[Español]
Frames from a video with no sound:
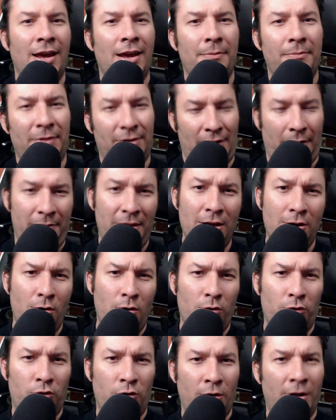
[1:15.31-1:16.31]
Mis
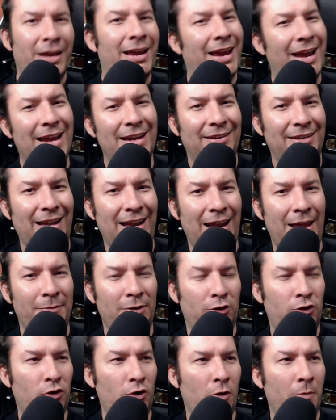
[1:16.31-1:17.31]
amigos, esa es la
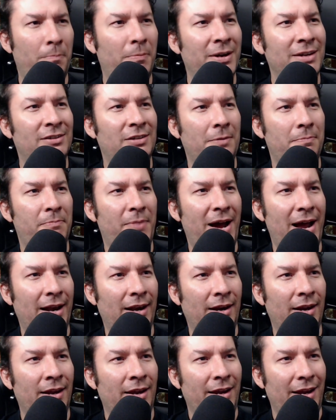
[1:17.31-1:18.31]
misión
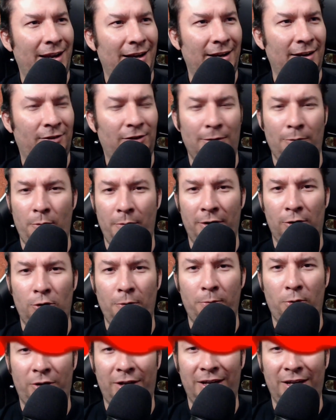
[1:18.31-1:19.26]
principal en este momento porque